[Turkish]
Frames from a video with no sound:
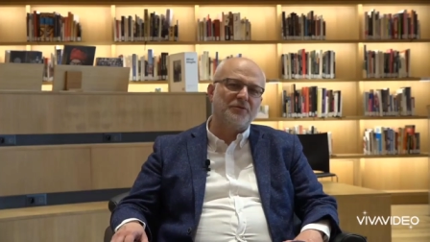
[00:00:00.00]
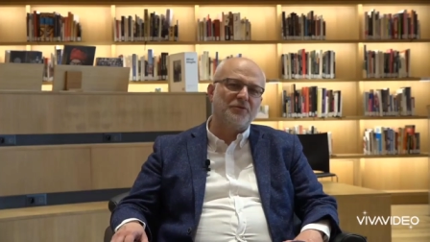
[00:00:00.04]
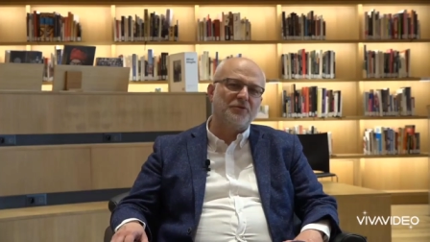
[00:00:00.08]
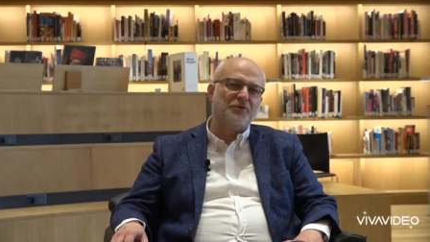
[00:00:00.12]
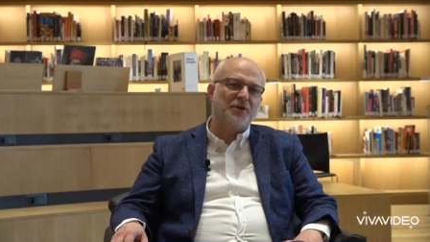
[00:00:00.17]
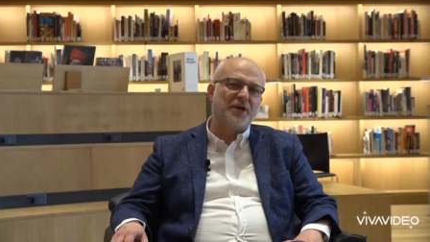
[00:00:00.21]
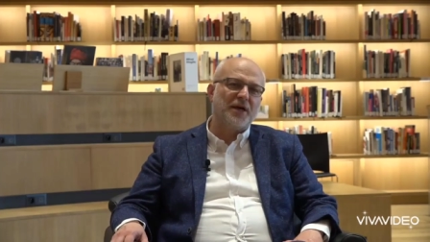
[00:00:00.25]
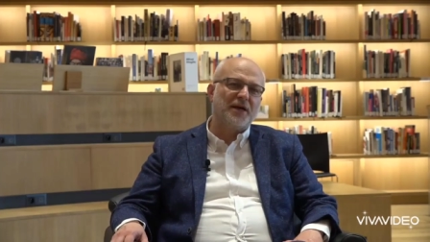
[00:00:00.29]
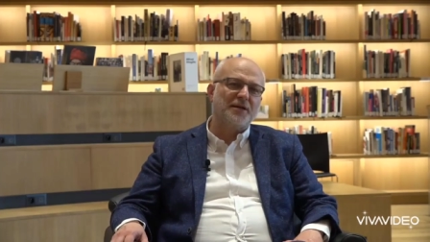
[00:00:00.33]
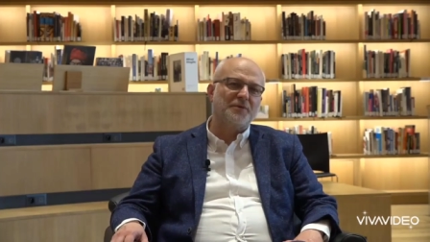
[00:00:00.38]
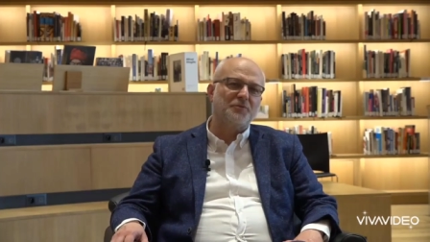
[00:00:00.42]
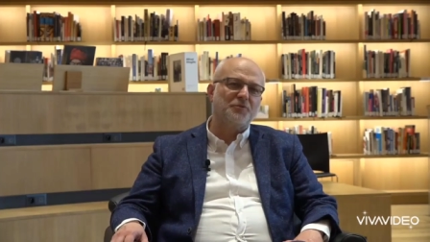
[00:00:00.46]

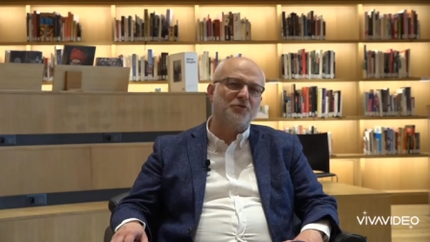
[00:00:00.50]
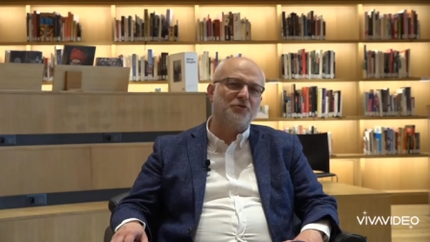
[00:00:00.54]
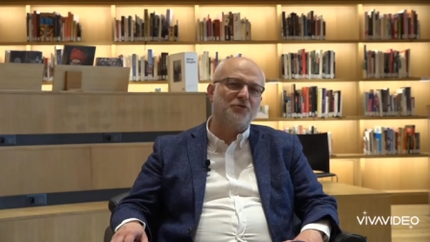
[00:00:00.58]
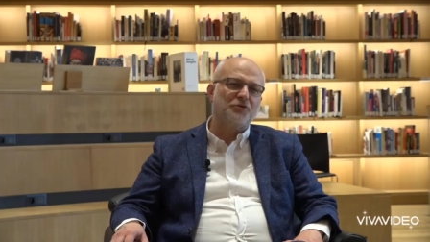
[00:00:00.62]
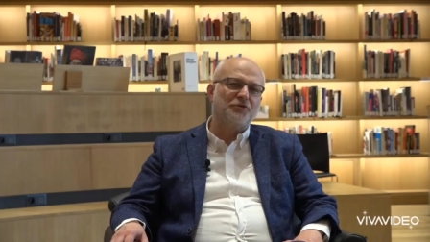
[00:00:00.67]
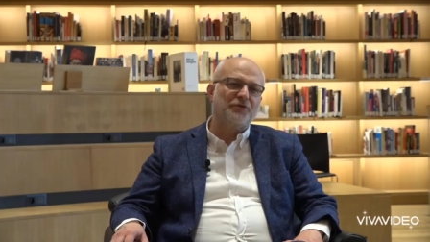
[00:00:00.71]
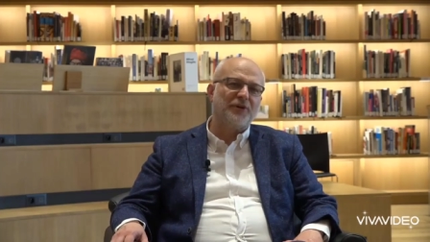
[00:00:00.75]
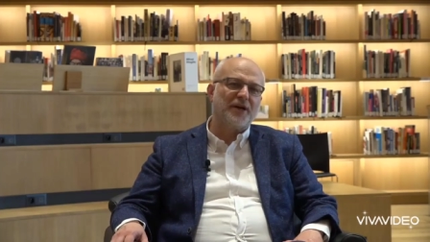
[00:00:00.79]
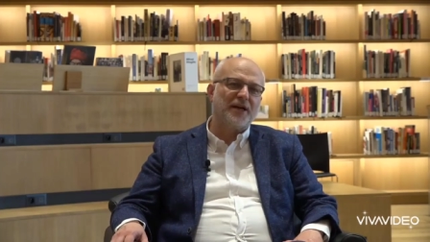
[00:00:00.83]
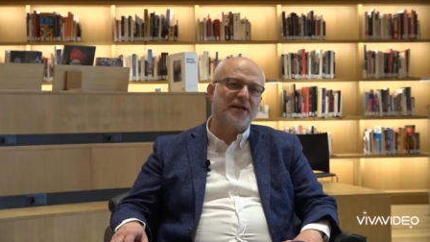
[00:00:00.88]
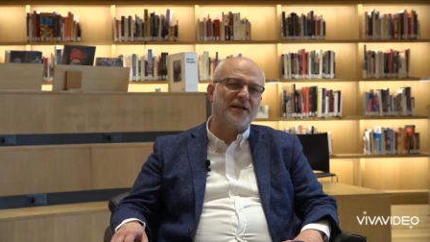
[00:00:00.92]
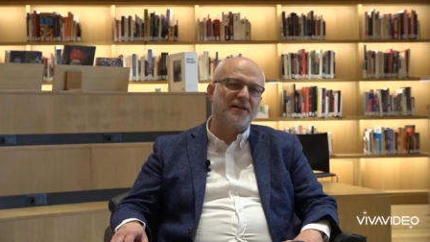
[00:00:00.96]
dünyanın
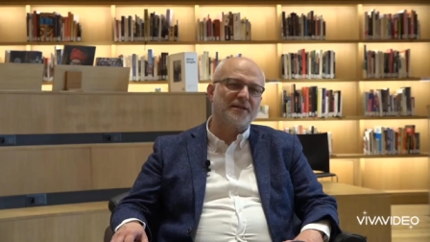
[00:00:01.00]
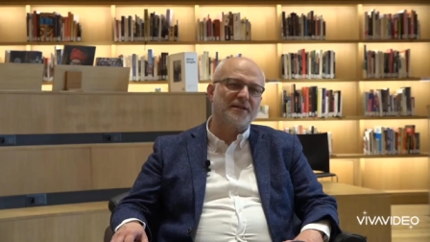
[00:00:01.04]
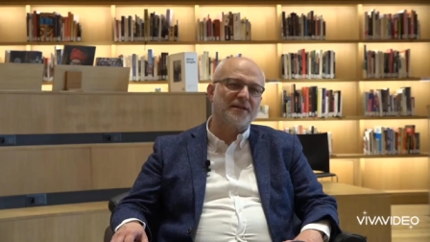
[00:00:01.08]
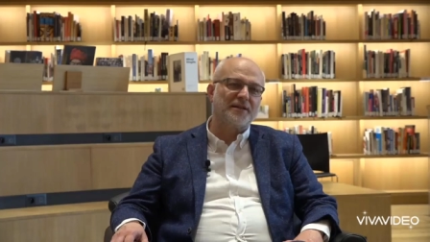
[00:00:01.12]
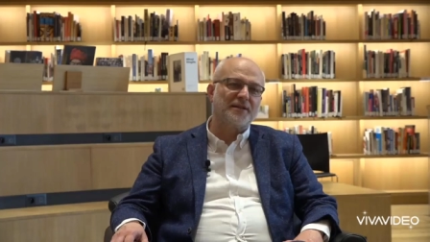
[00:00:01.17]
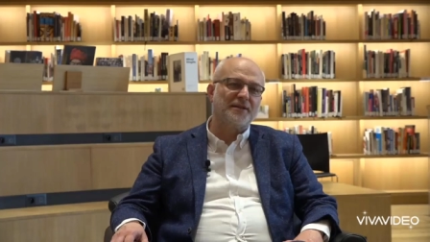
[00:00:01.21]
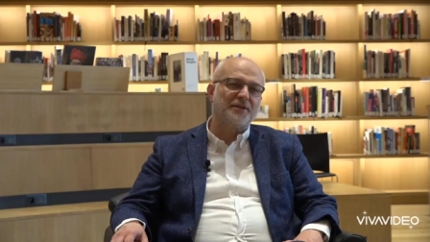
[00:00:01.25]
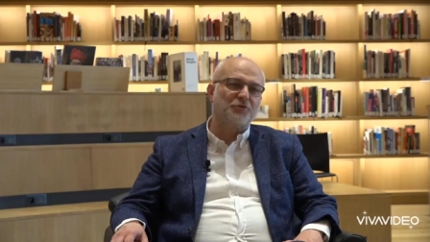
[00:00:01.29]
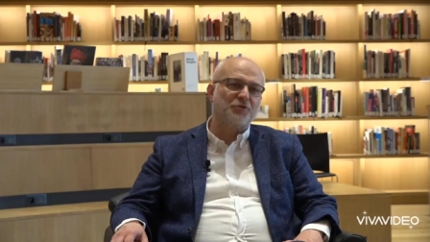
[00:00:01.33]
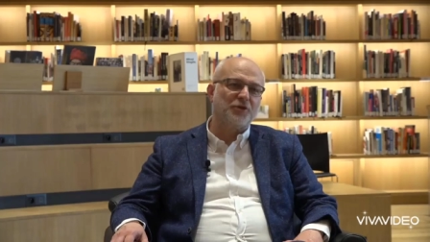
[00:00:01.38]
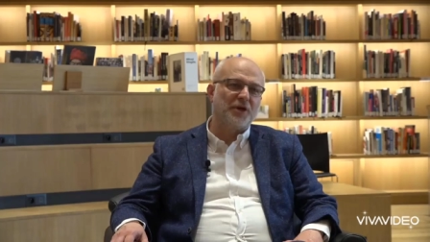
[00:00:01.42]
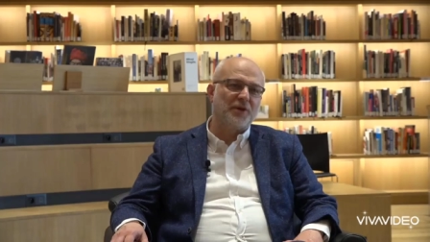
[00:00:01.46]
bütün
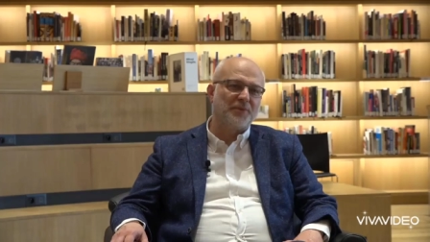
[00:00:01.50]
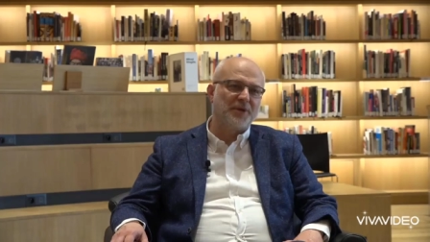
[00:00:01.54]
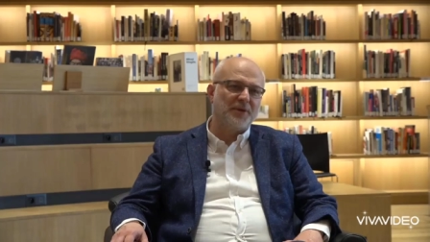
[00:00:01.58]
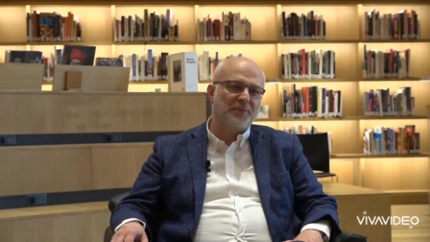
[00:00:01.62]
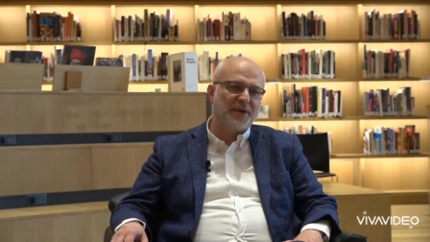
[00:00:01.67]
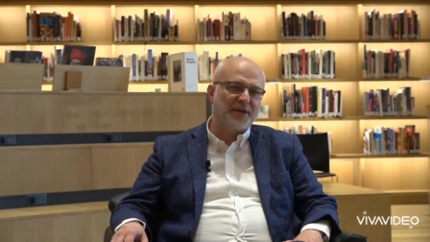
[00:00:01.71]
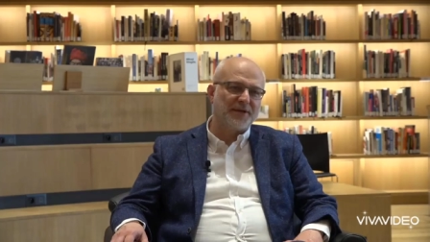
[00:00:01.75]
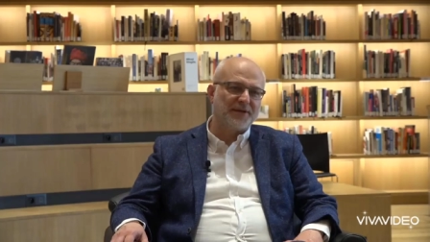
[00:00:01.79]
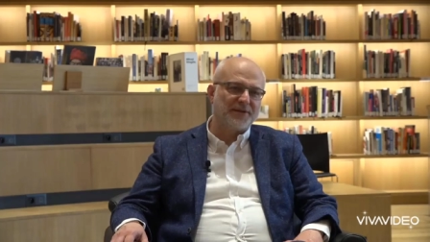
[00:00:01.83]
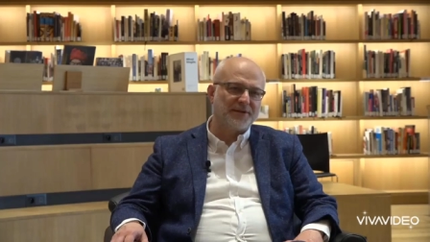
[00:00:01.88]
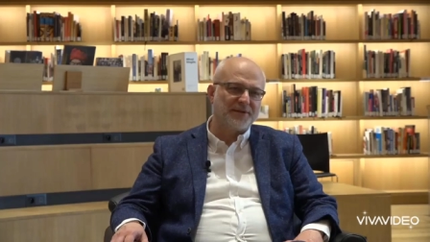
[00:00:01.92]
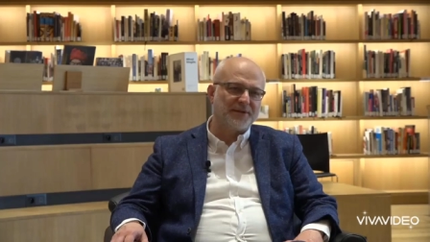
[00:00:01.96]
feryatlarını
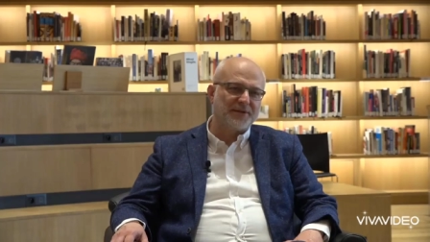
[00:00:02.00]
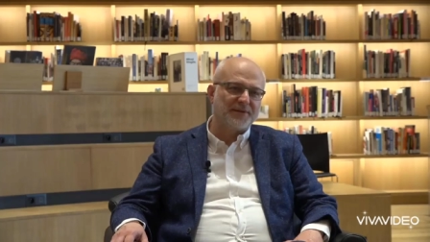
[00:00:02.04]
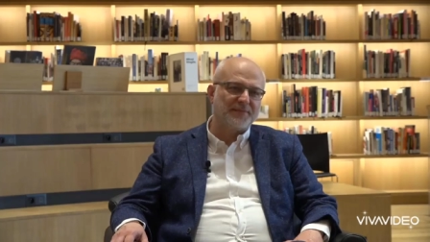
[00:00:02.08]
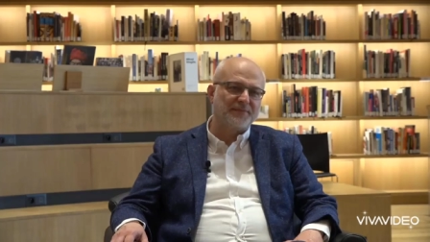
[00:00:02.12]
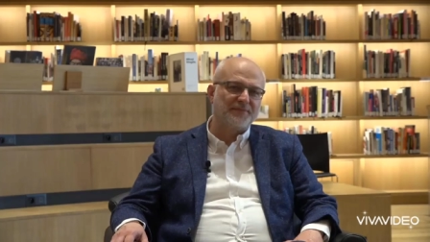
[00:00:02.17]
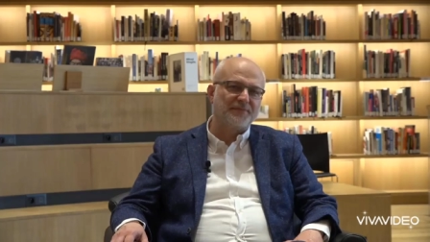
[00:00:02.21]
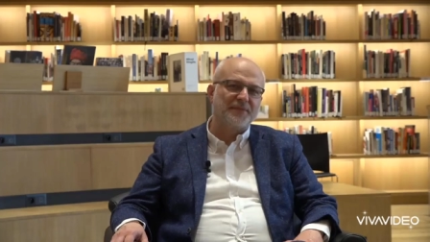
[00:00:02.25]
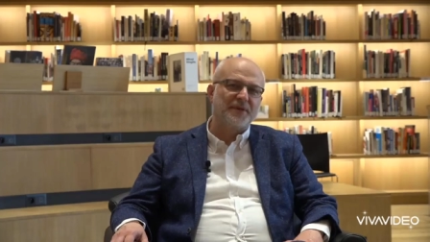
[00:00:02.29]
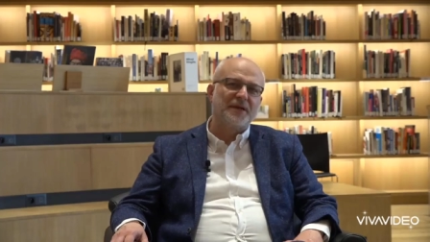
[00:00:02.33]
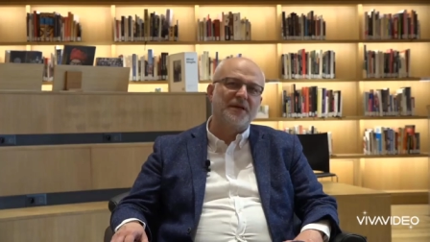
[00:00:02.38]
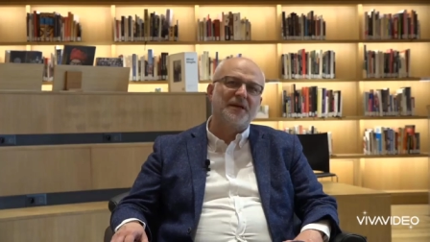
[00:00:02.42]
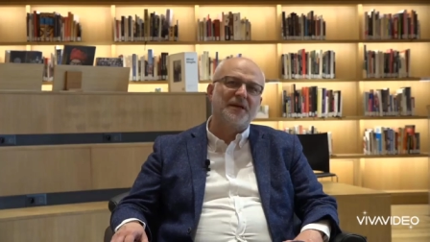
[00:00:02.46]
duyabilmektir.